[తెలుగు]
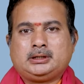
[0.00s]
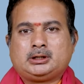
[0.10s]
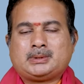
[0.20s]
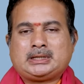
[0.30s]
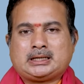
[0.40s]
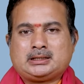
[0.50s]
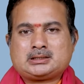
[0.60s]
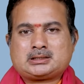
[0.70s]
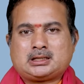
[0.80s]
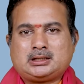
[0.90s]
ఇటువంటి
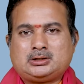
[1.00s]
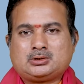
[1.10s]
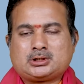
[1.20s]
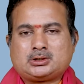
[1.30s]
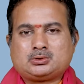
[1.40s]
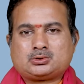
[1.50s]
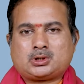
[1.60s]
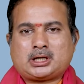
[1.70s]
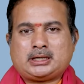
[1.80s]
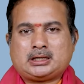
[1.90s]
అరిష్టాలు ఎందుకు
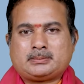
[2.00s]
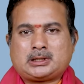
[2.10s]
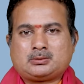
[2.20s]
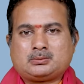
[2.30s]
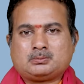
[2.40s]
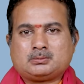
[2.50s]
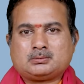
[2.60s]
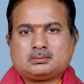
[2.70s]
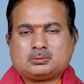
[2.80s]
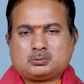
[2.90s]
జరుగుతున్నాయి అని మనం
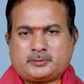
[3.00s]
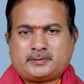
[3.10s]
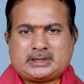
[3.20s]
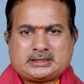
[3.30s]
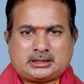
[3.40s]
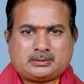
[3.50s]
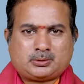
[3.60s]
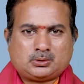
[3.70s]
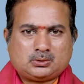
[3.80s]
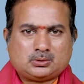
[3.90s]

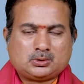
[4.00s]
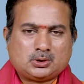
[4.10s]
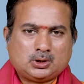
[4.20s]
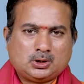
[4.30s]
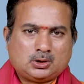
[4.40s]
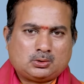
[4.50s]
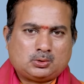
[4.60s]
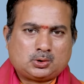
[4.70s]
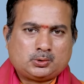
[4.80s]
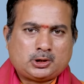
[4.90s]
వివరించేటప్పుడు
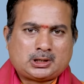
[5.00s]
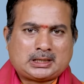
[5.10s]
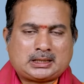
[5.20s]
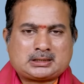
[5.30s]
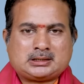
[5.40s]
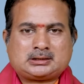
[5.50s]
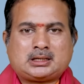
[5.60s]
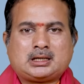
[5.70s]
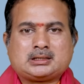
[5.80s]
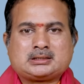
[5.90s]
గురువు యొక్క
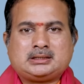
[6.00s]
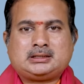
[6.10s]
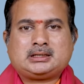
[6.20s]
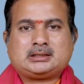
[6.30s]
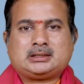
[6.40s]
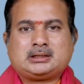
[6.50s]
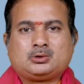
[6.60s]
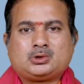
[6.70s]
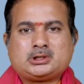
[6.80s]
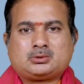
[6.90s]
నక్షత్ర స్థితిగతి
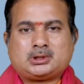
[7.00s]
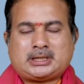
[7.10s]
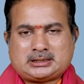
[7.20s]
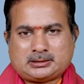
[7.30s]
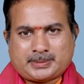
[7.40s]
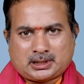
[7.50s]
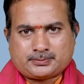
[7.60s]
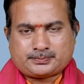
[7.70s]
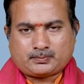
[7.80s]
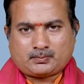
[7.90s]
గురించి కూడా నేను చెప్పాను